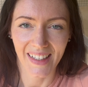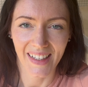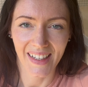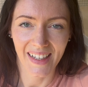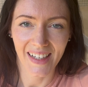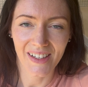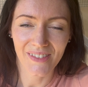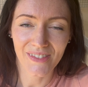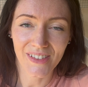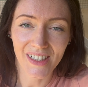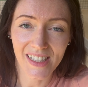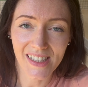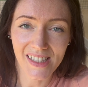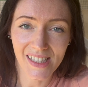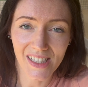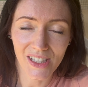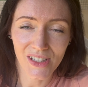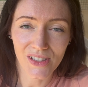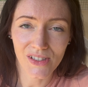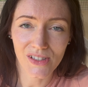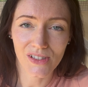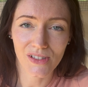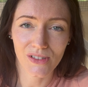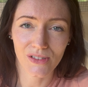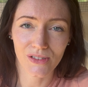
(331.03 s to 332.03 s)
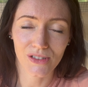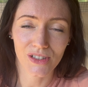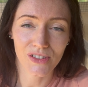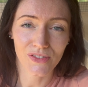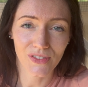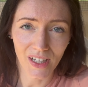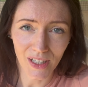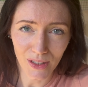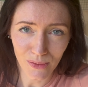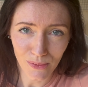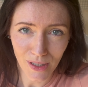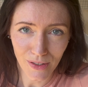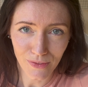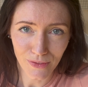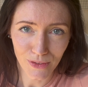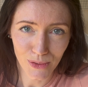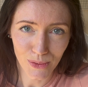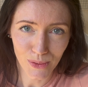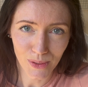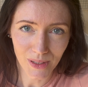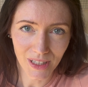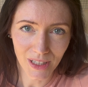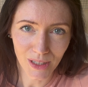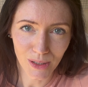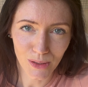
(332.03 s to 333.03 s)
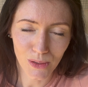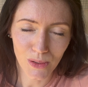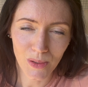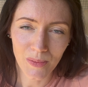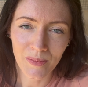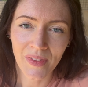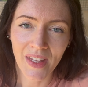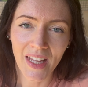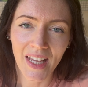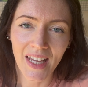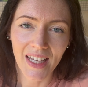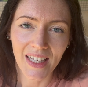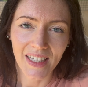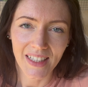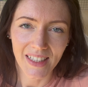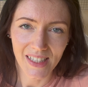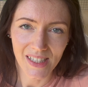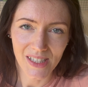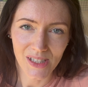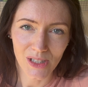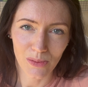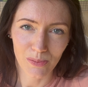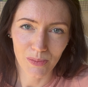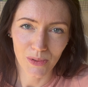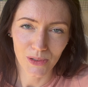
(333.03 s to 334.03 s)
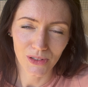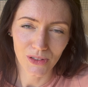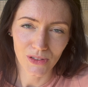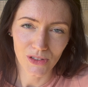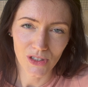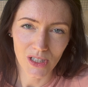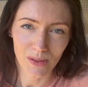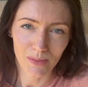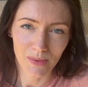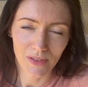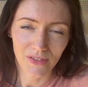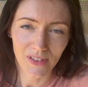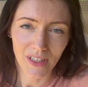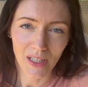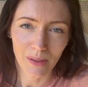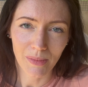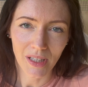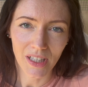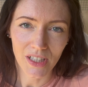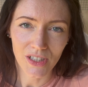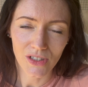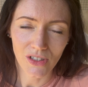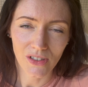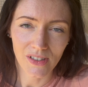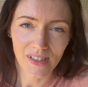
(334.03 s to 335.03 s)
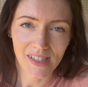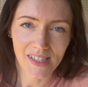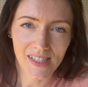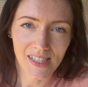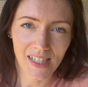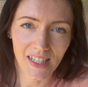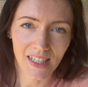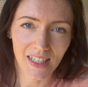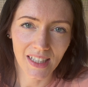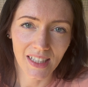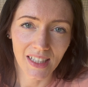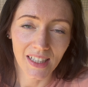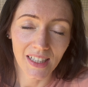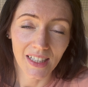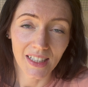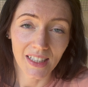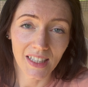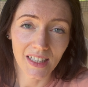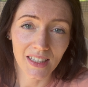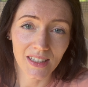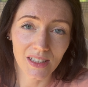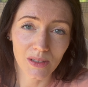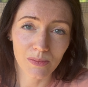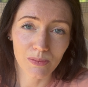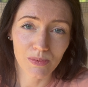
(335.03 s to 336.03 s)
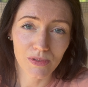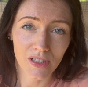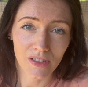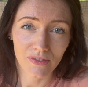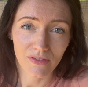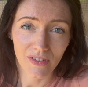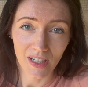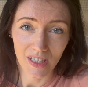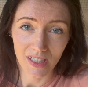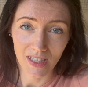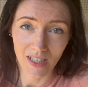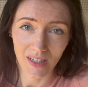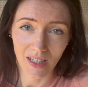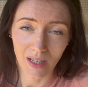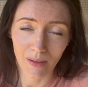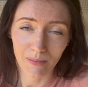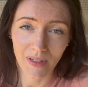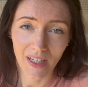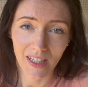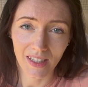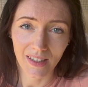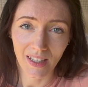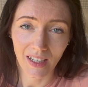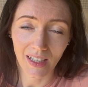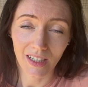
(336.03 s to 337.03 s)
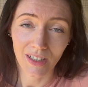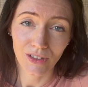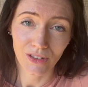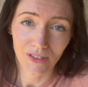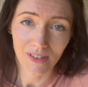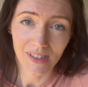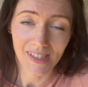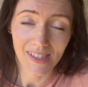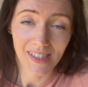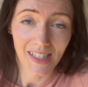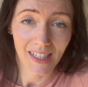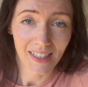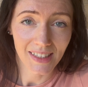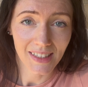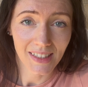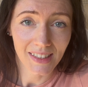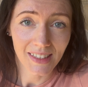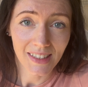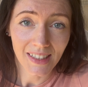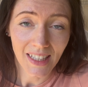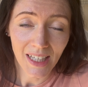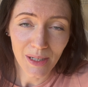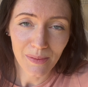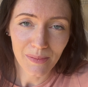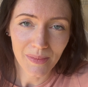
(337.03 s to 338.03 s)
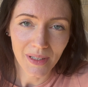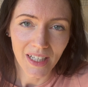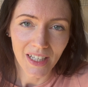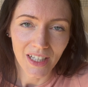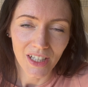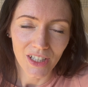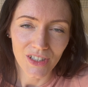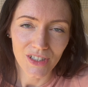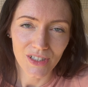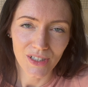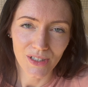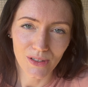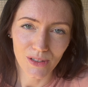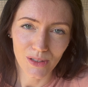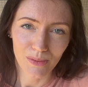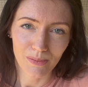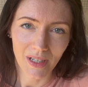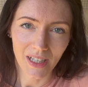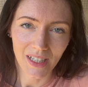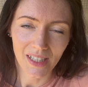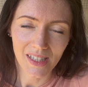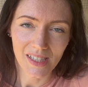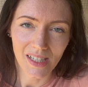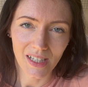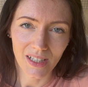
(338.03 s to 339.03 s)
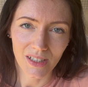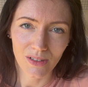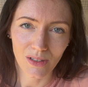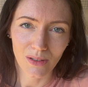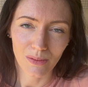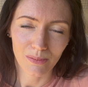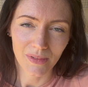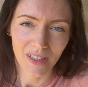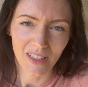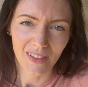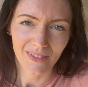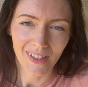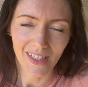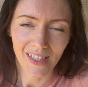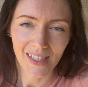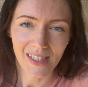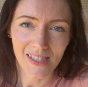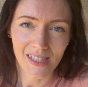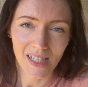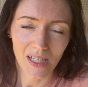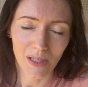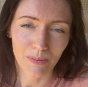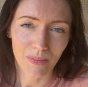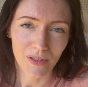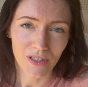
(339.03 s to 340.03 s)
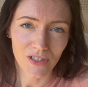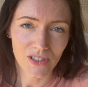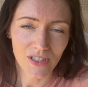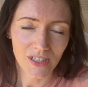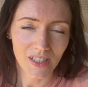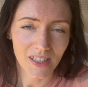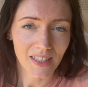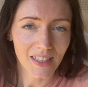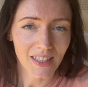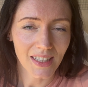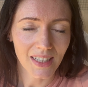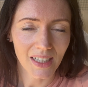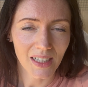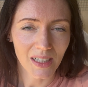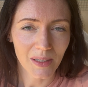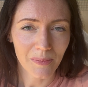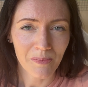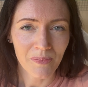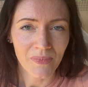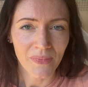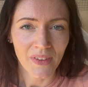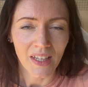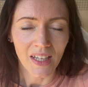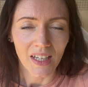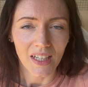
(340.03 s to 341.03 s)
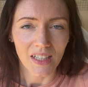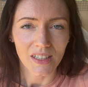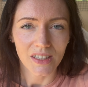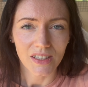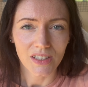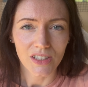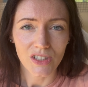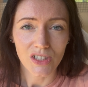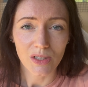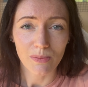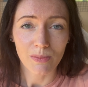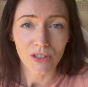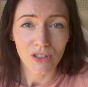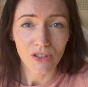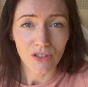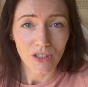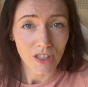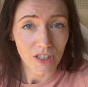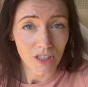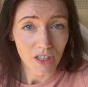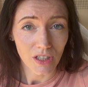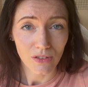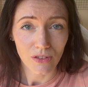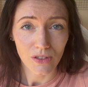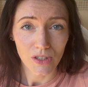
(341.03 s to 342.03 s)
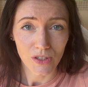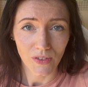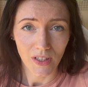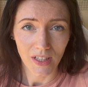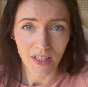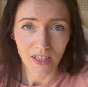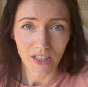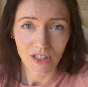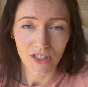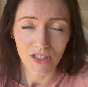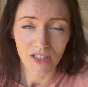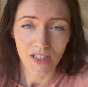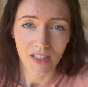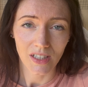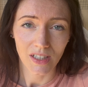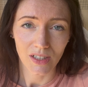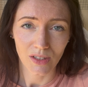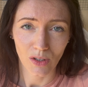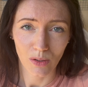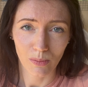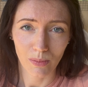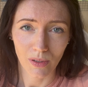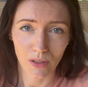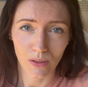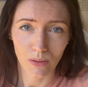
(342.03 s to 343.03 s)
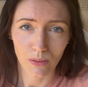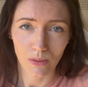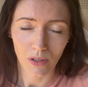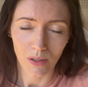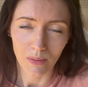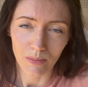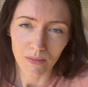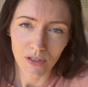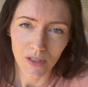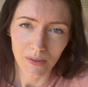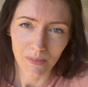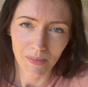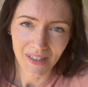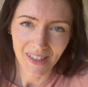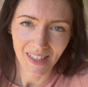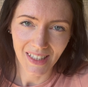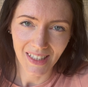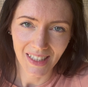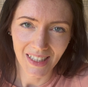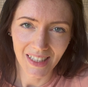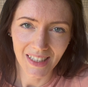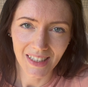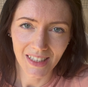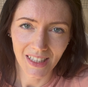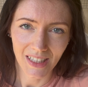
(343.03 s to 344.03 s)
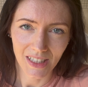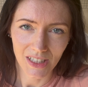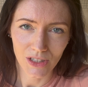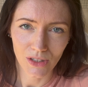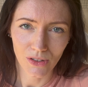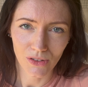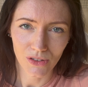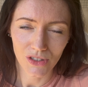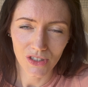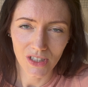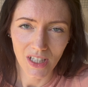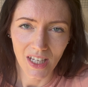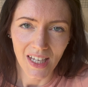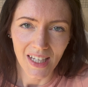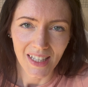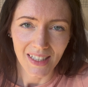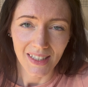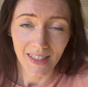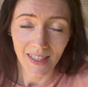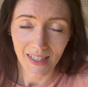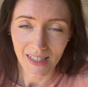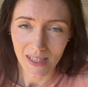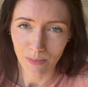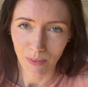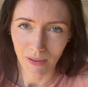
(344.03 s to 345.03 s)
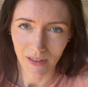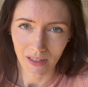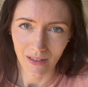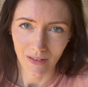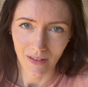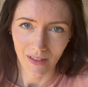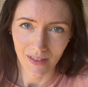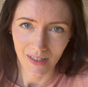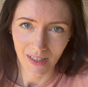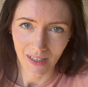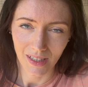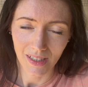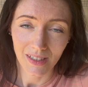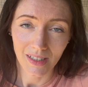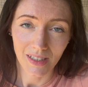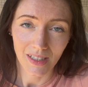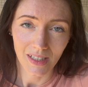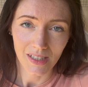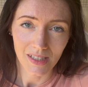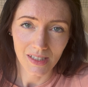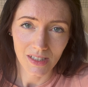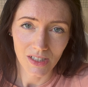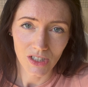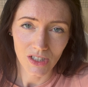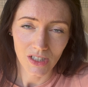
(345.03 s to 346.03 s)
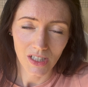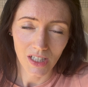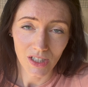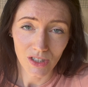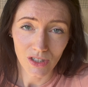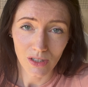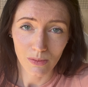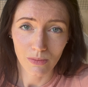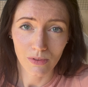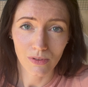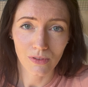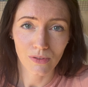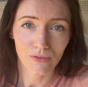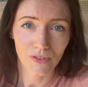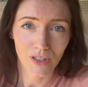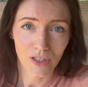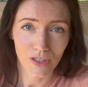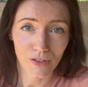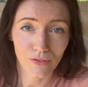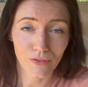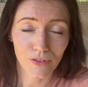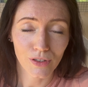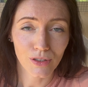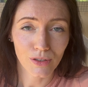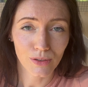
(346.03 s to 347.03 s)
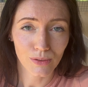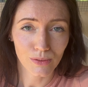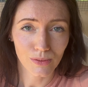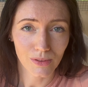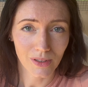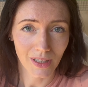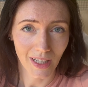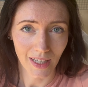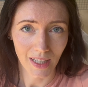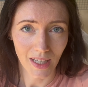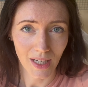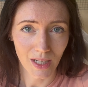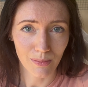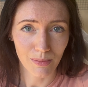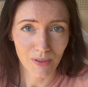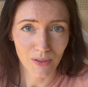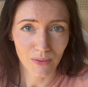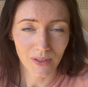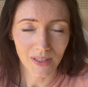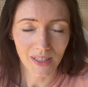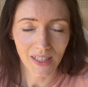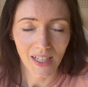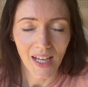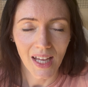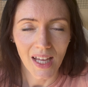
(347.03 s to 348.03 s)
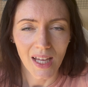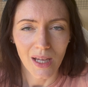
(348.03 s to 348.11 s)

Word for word: A wracając do światła w kurniku, jest to po to, żeby w te miesiące, kiedy przeważa nam jednak noc nad dniem, czyli od marca do mniej więcej października, e, żeby troszeczkę doświetlić e, dobę kurom, żeby ta ich nieśność nie spadała tak drastycznie, żeby również w grudniu jajka były.